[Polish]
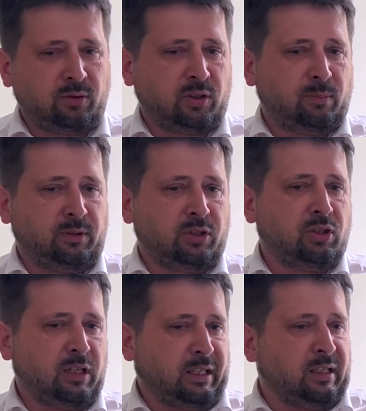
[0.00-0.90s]
żeby też nie
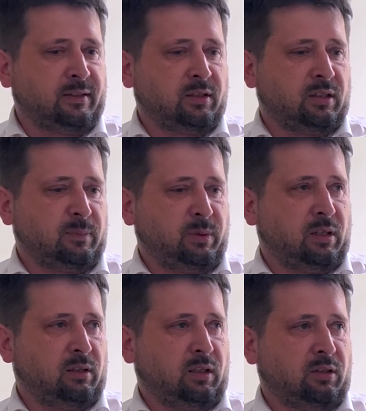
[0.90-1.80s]
nakręcać tej
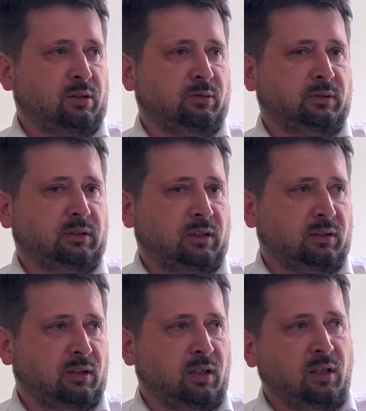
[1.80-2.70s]
spirali tak. hejtowej,
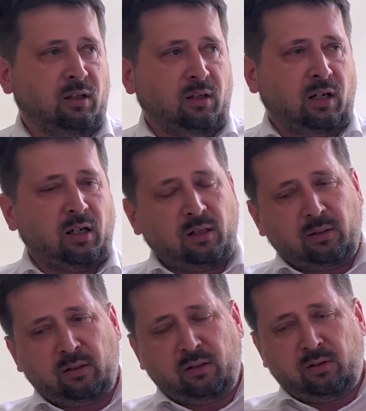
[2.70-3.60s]
tak?
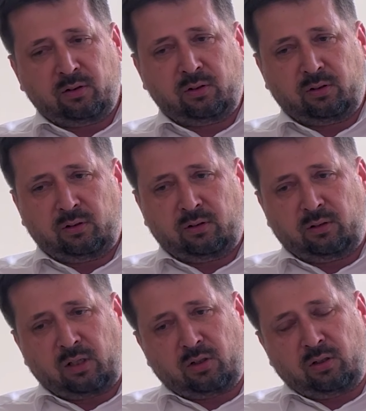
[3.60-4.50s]
Ale
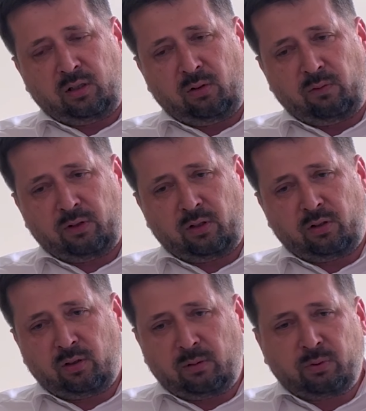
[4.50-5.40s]
też nie uważasz,
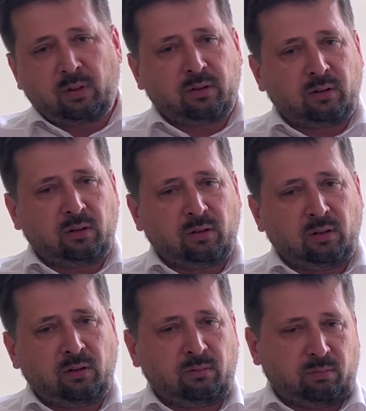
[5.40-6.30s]
że na przykład
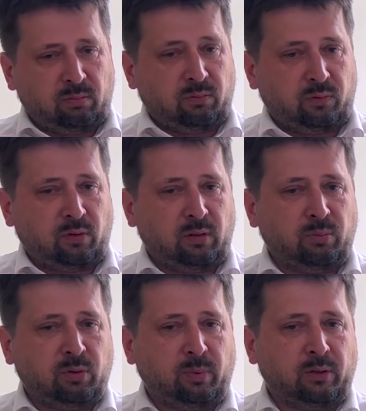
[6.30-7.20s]
e, w twoim
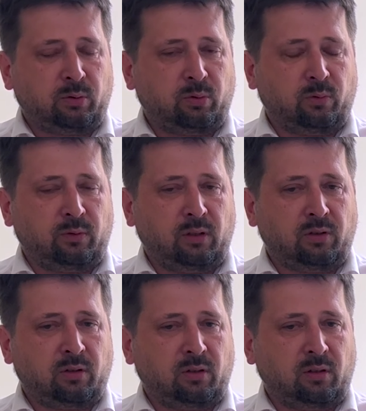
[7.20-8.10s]
przypadku
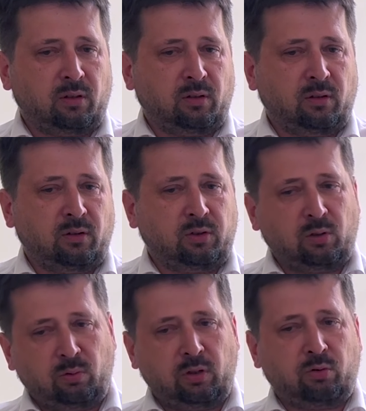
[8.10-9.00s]
również ci
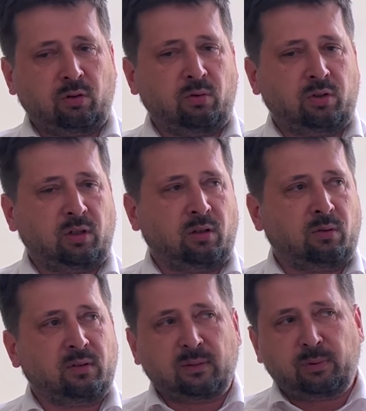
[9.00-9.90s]
ludzie czują się
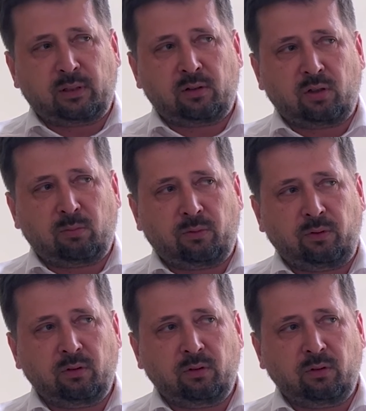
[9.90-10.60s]
zbyt anonimowi